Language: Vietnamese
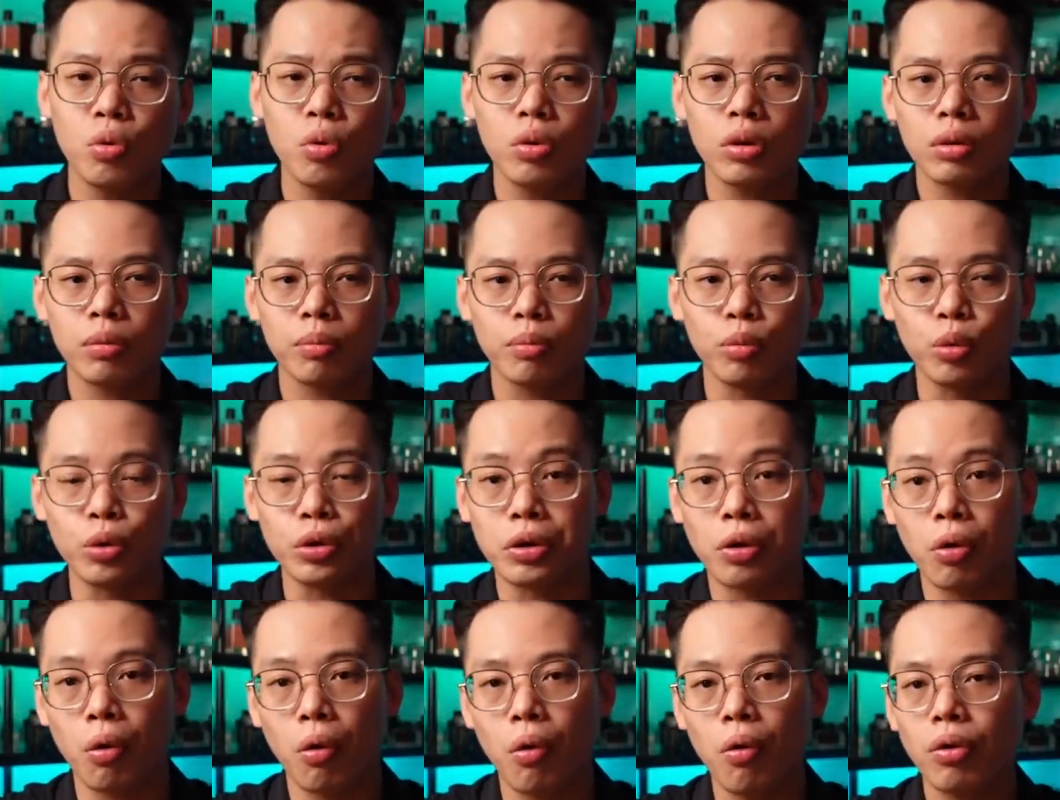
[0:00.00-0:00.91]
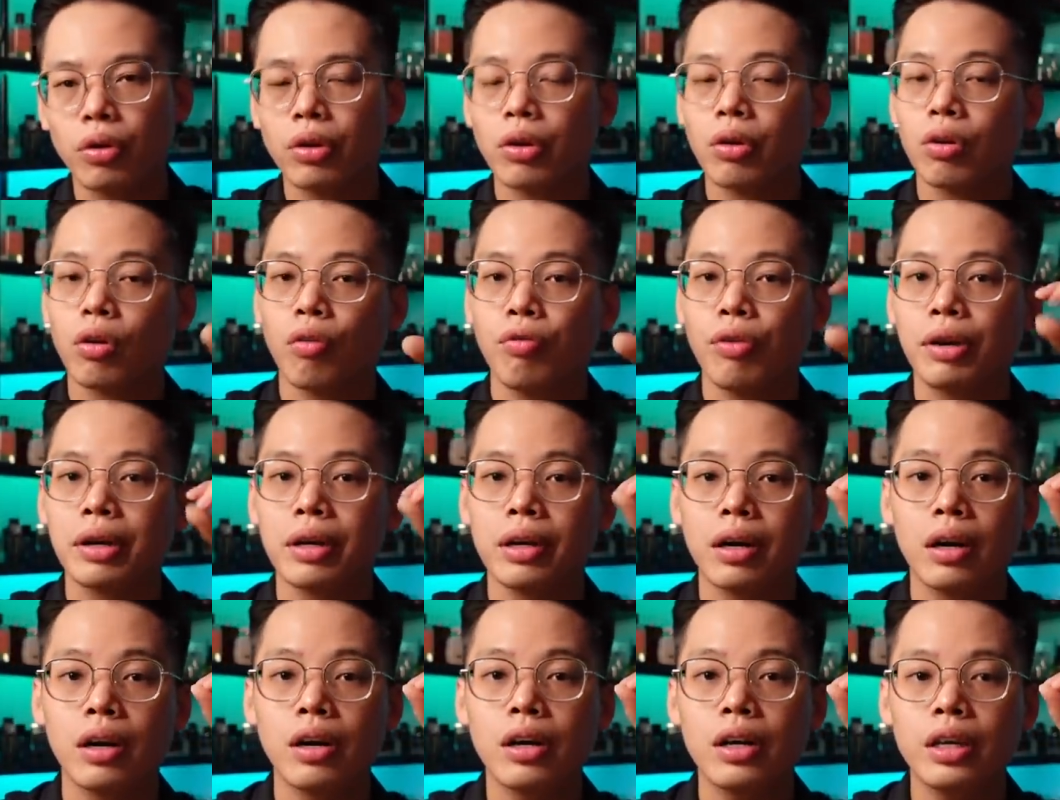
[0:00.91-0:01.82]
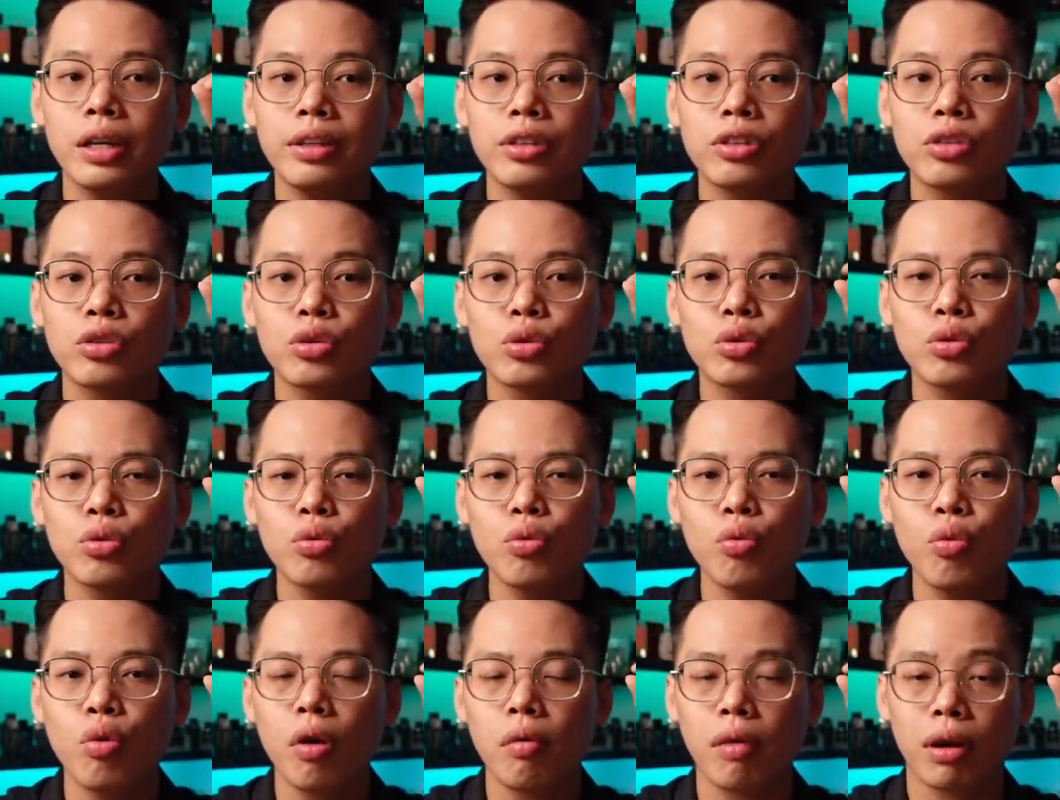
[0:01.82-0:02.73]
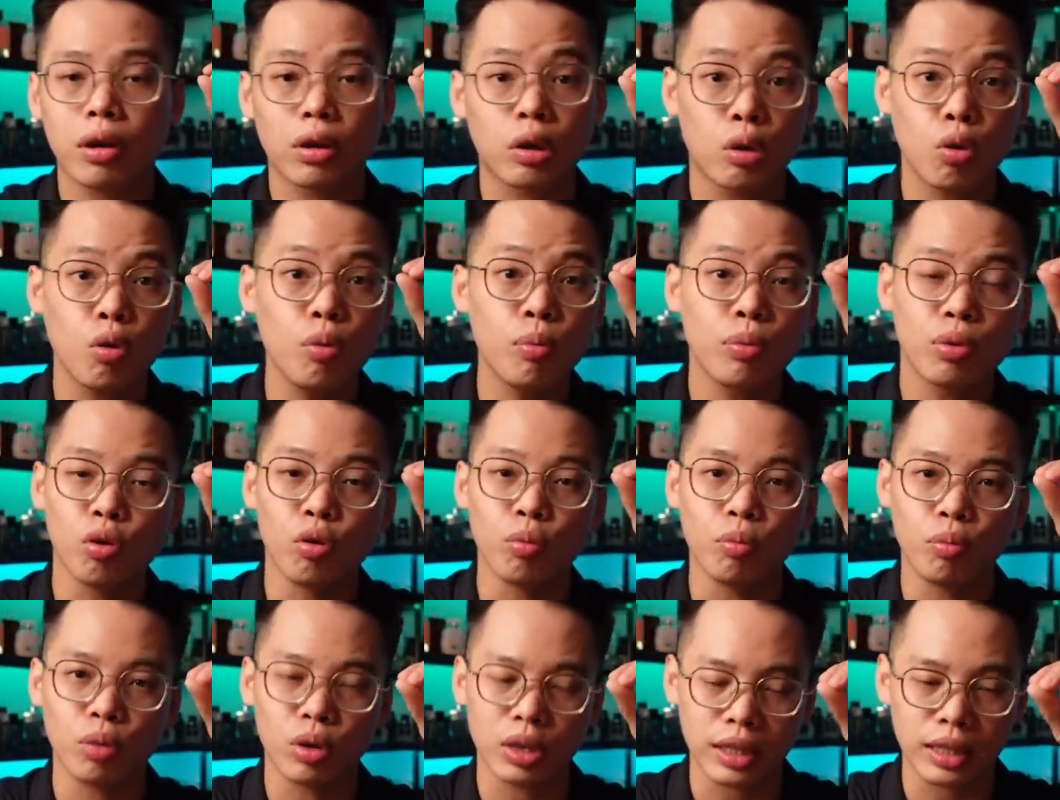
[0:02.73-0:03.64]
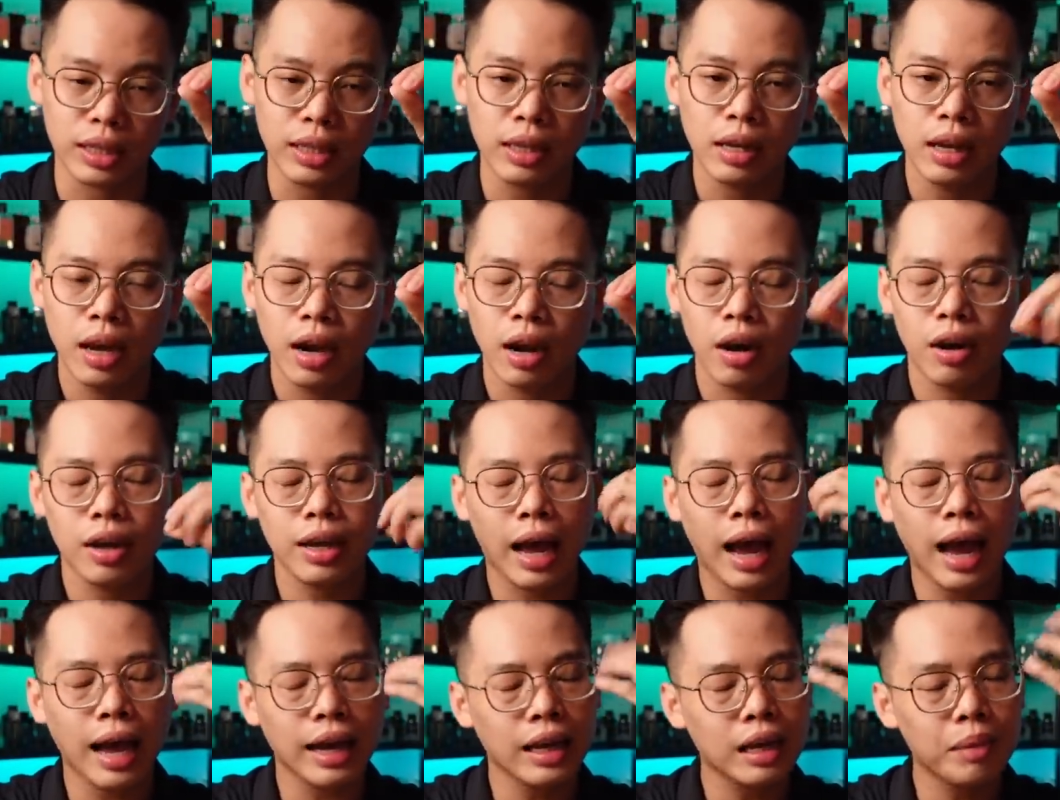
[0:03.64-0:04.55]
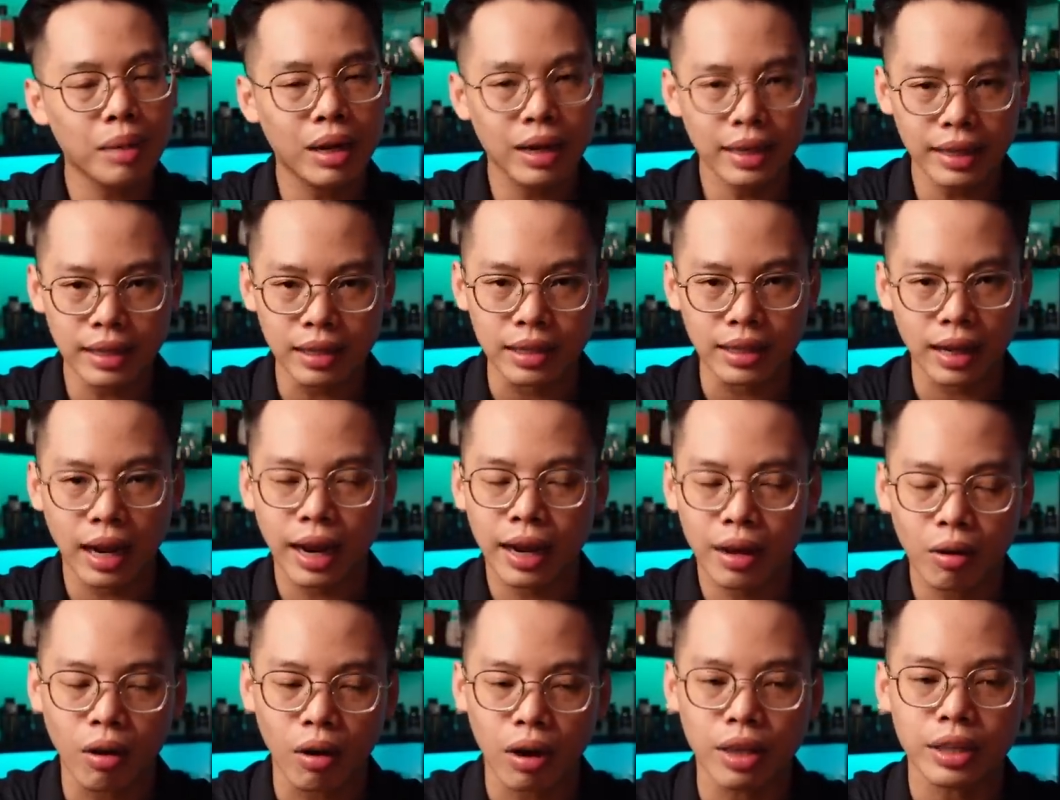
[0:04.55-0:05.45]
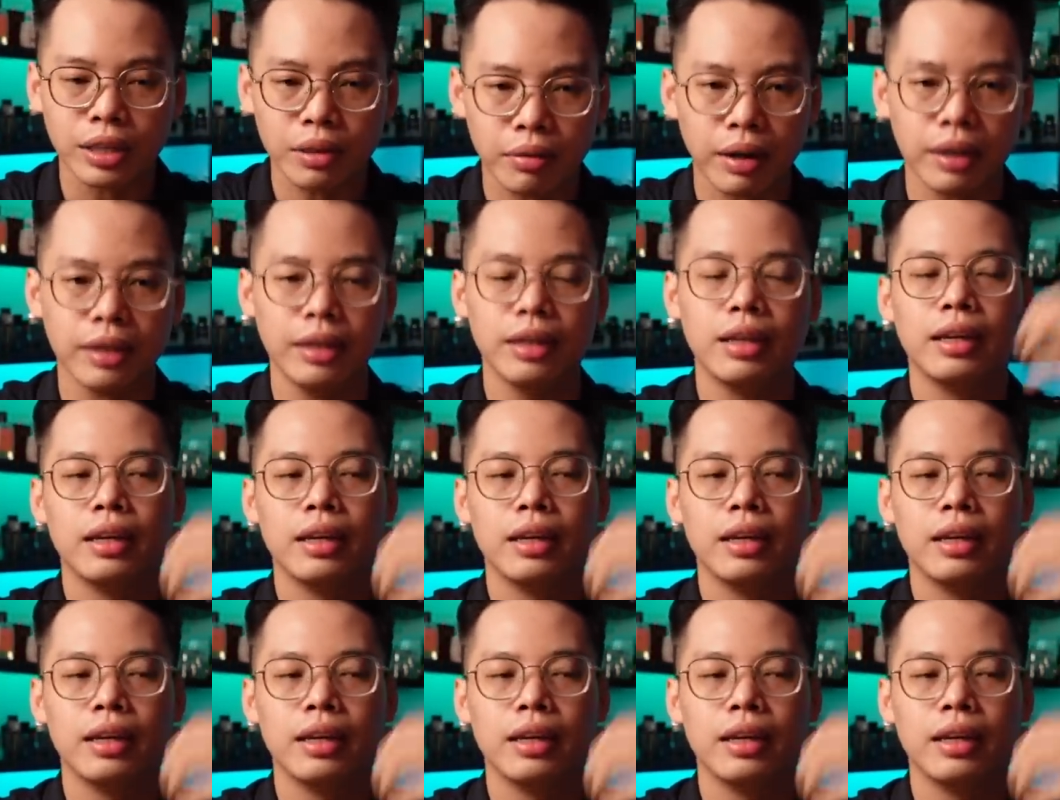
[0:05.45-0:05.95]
út mùi gỗ nó có phần hơi chua và thum thủ một tí hơi animalic người ta hay gọi là như vậy